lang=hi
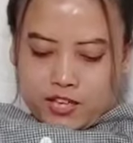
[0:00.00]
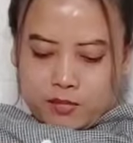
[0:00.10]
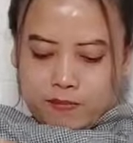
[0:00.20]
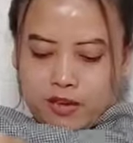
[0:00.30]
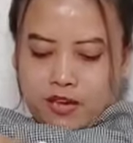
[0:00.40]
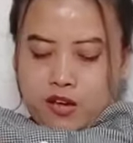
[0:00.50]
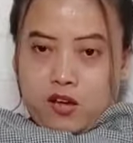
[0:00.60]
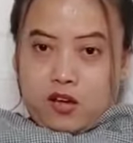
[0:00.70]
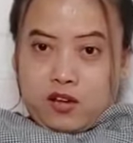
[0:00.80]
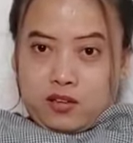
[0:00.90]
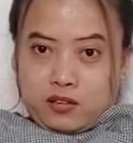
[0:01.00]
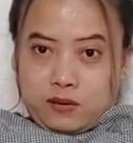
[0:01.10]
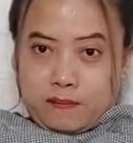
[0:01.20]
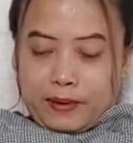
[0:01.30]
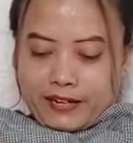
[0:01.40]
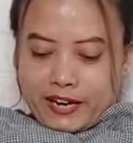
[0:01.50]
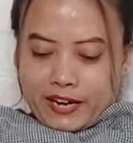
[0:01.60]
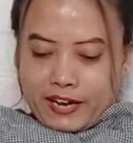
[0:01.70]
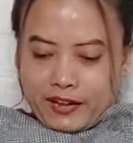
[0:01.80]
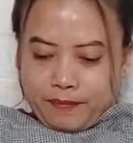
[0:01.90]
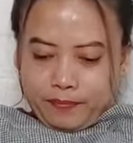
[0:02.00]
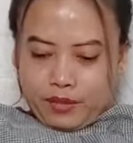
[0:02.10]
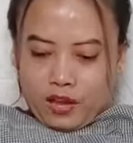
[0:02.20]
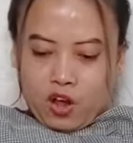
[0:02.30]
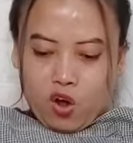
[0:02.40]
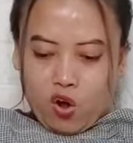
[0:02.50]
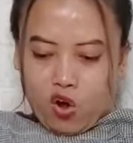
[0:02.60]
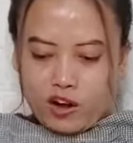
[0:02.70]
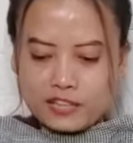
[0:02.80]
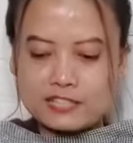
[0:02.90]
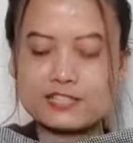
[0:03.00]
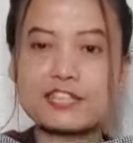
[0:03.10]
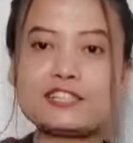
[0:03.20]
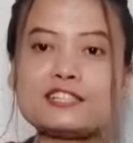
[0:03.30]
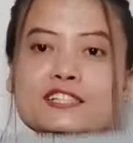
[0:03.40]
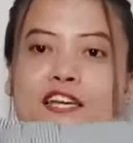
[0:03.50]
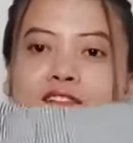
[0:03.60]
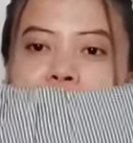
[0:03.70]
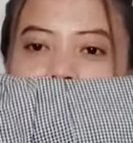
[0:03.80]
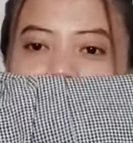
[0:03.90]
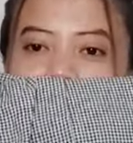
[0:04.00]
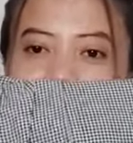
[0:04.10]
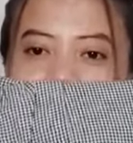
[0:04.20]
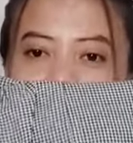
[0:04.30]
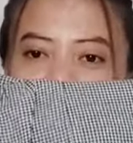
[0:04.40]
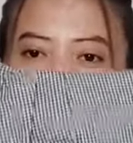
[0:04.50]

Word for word: इसमें बटन है और इसके नीचे ऐसा